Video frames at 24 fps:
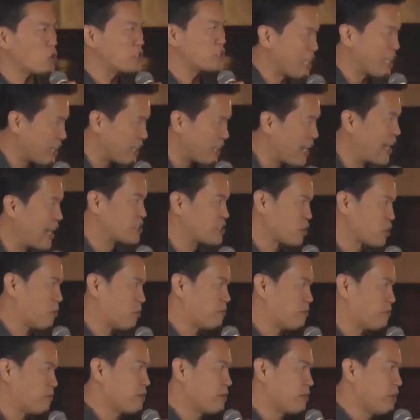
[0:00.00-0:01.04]

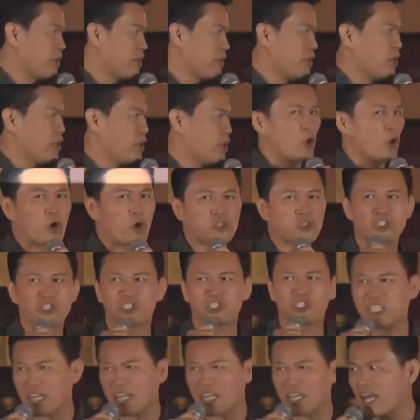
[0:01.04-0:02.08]
ジェネレーション
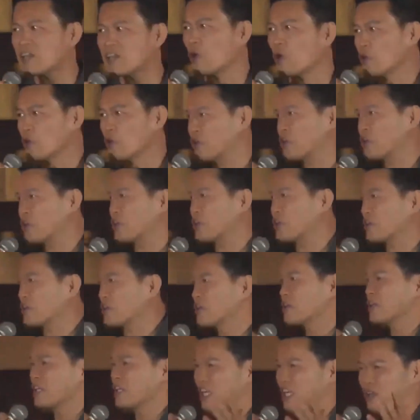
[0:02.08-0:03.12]
ロスジェネという
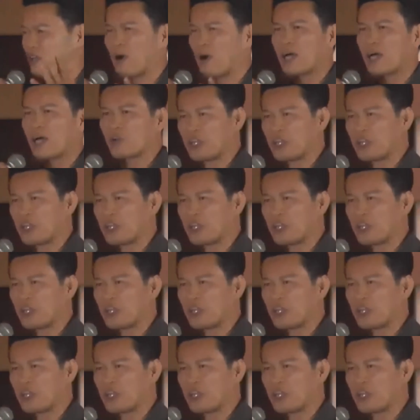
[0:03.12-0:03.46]
キーワード